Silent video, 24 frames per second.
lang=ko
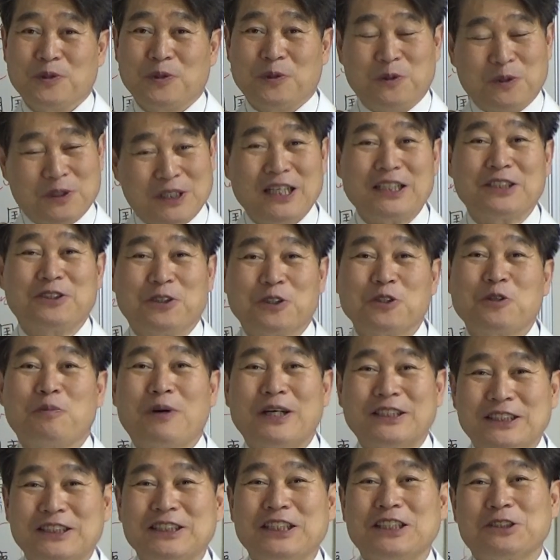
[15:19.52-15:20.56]
오늘 강의 여기서
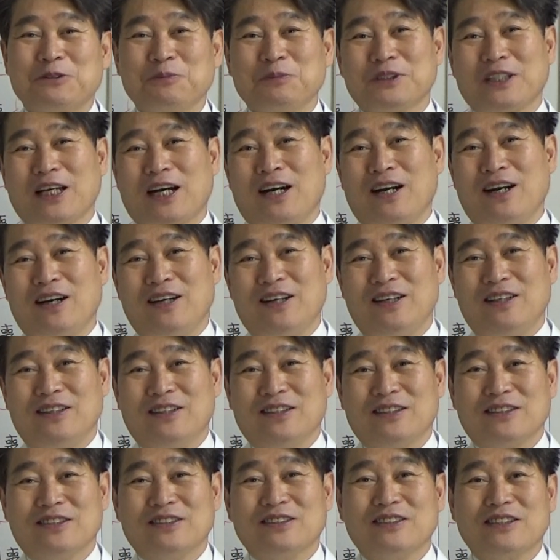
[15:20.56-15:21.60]
마치겠습니다.
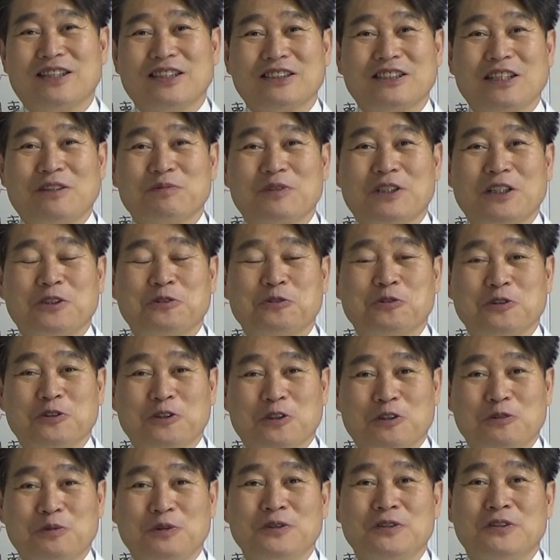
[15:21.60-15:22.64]
끝까지 함께해 주신
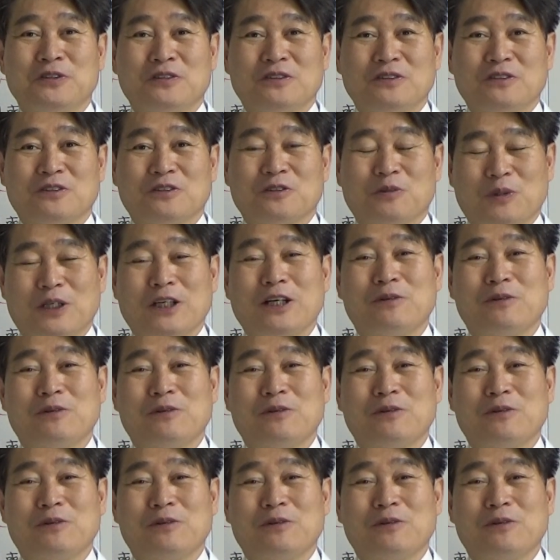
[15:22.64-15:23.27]
여러분 정말